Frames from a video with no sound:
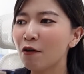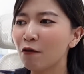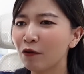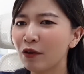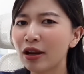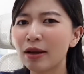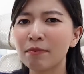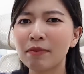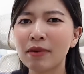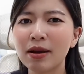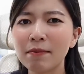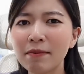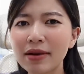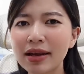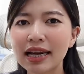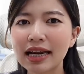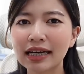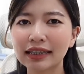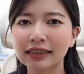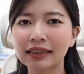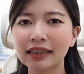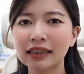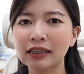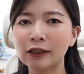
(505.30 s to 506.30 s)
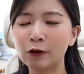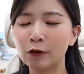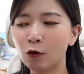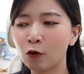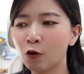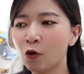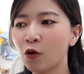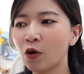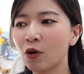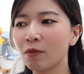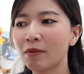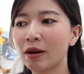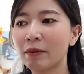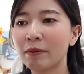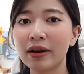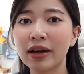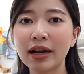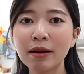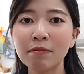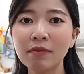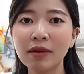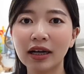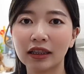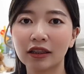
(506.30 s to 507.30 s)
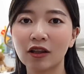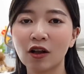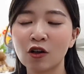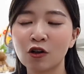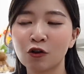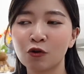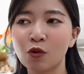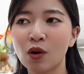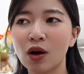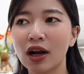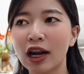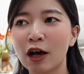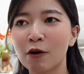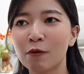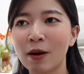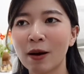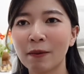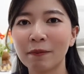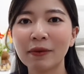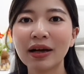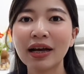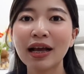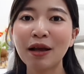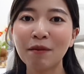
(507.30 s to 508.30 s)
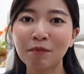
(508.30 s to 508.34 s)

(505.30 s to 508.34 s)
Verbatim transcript: ฟิล์มไม่มีหนังสือทุกคนมันไม่ได้เหมือนตอนช่วงเราแบบ